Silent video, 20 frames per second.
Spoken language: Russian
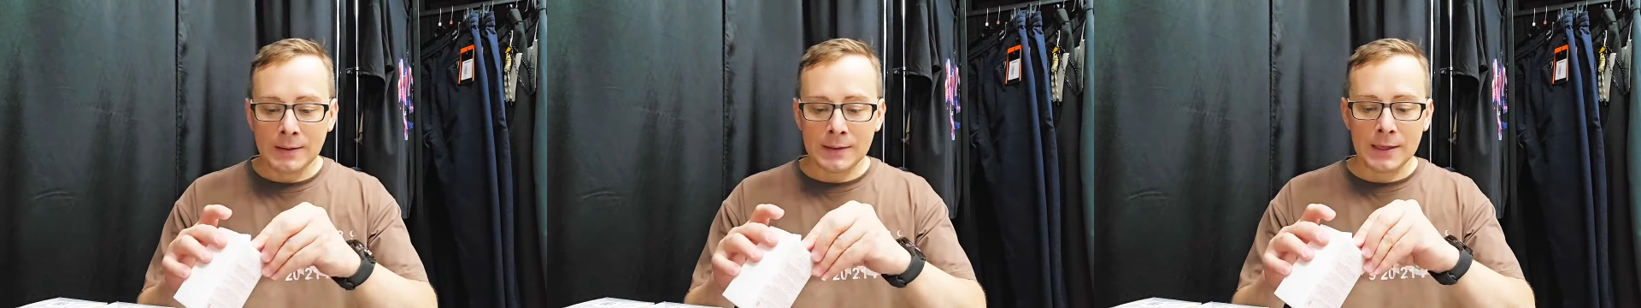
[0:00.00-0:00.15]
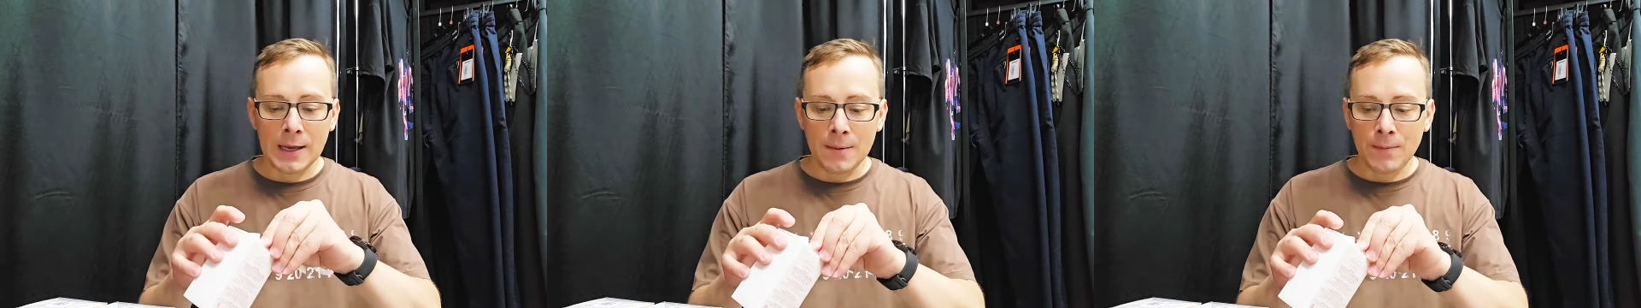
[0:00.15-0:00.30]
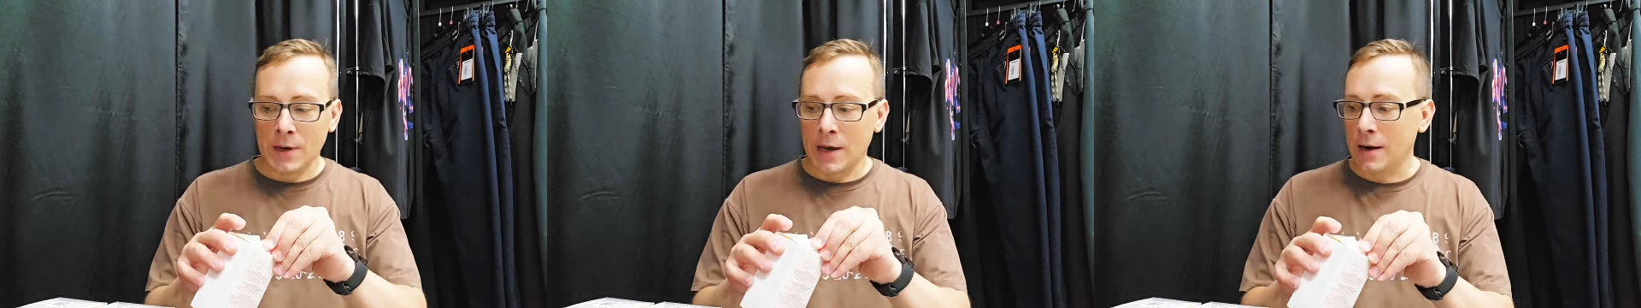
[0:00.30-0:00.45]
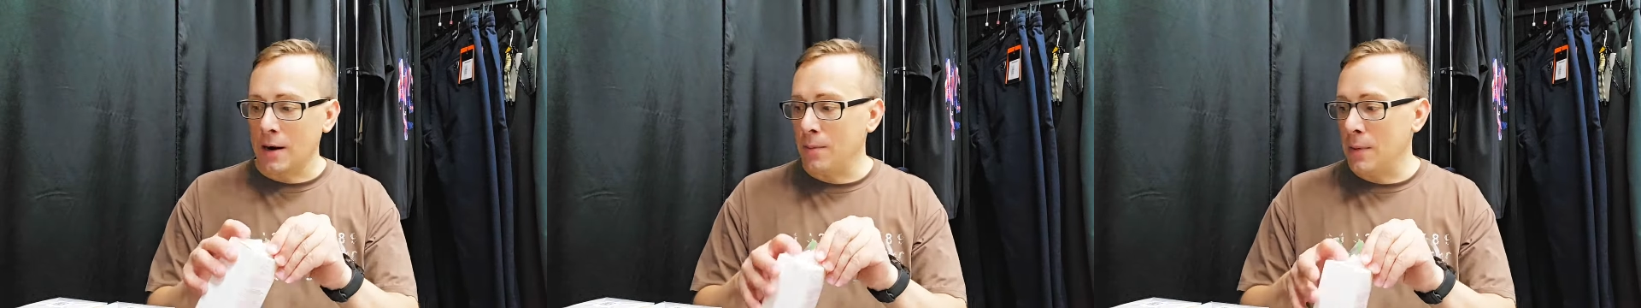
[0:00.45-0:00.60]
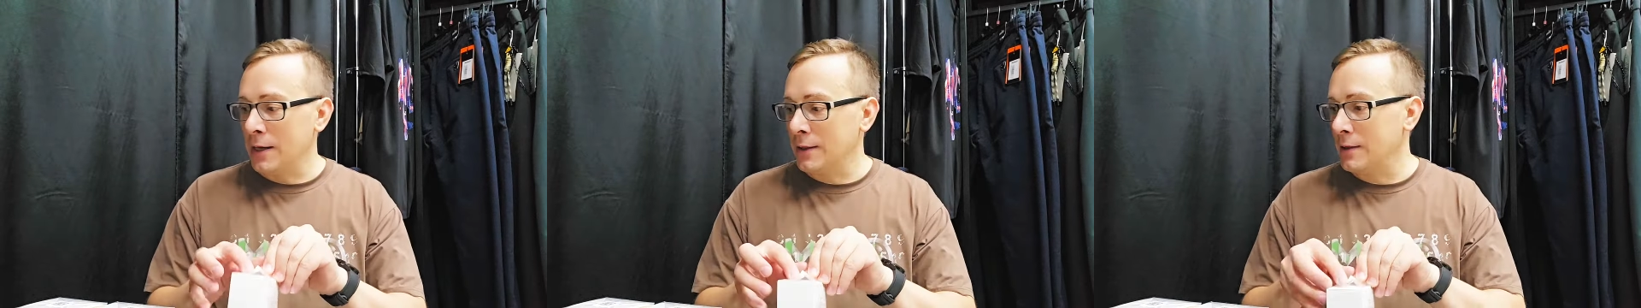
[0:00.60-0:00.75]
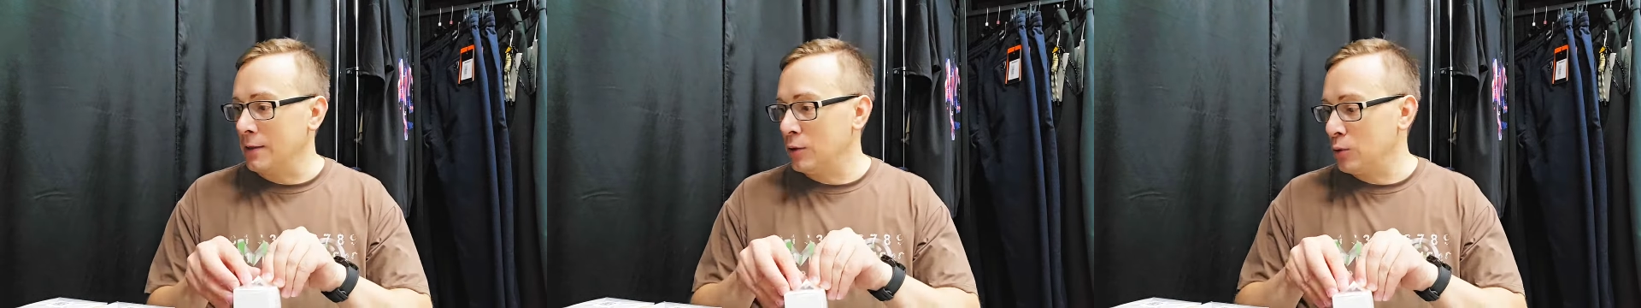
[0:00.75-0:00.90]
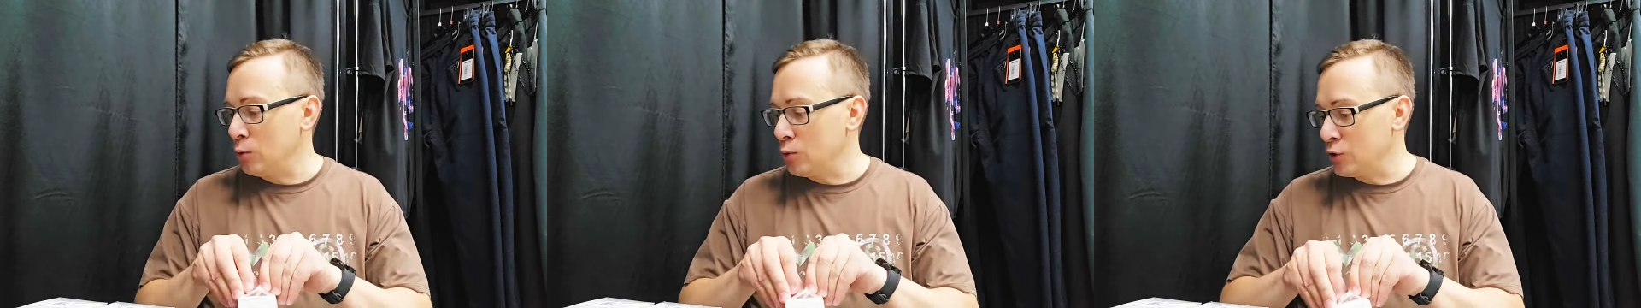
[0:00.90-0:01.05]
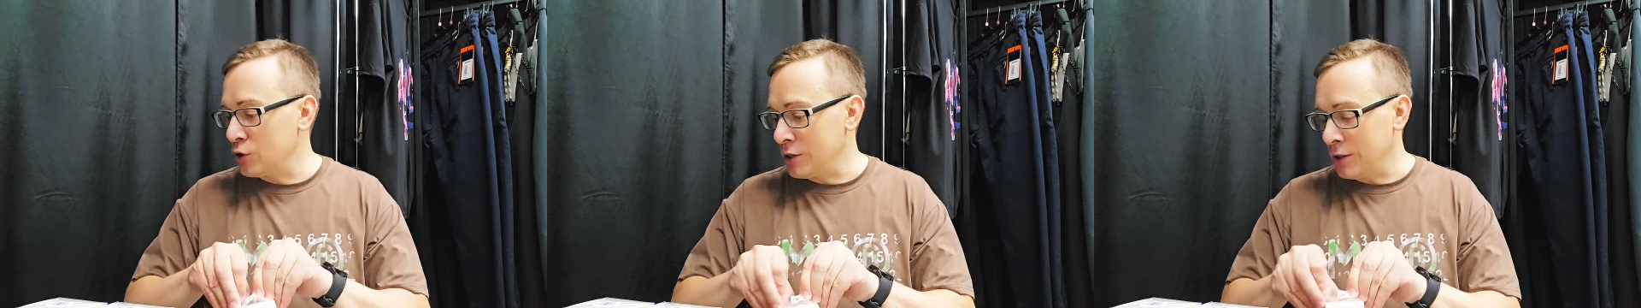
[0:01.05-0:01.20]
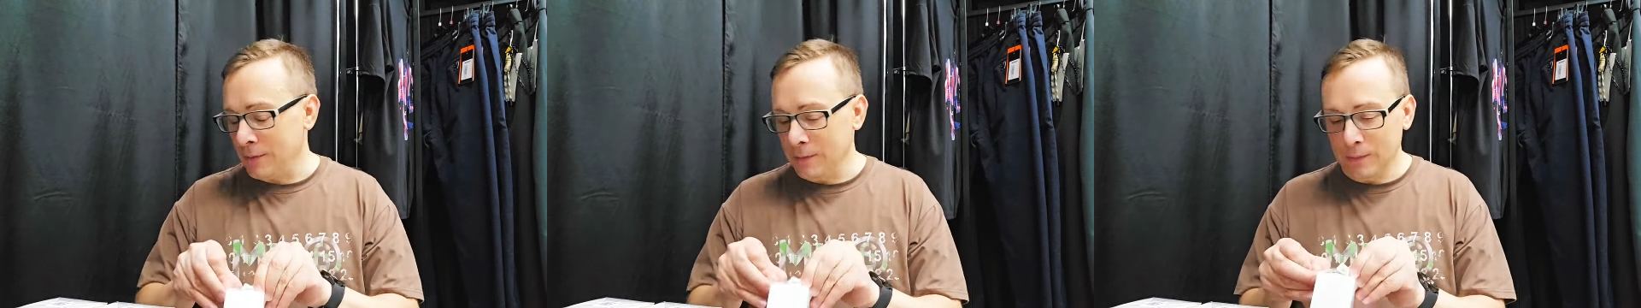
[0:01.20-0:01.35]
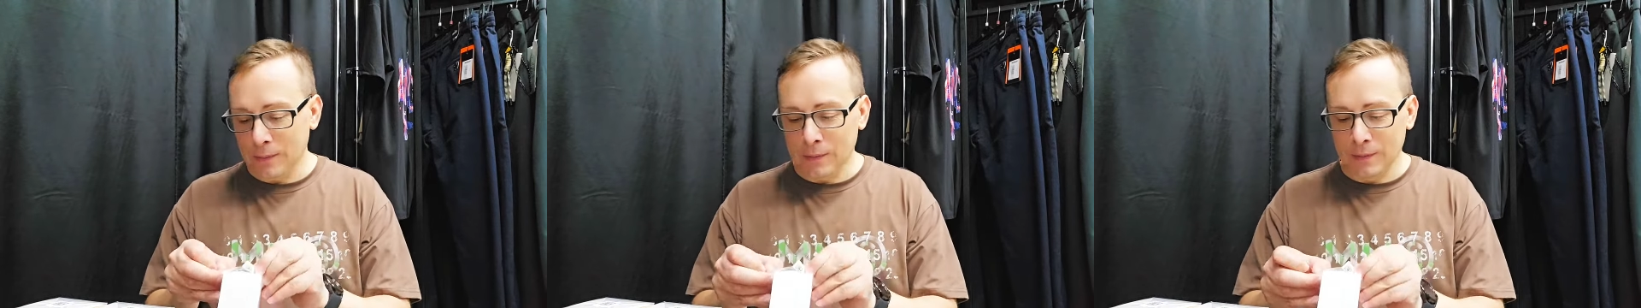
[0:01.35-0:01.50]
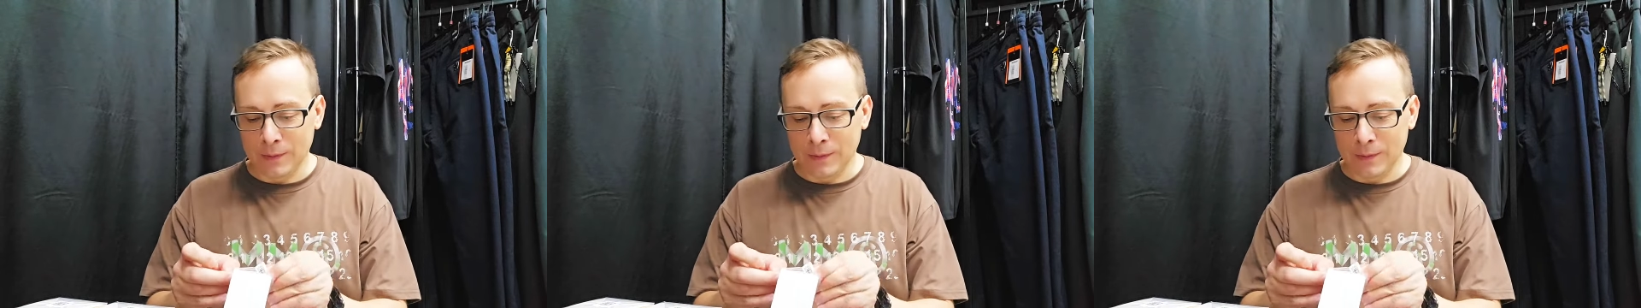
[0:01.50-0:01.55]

сами ароматы тоже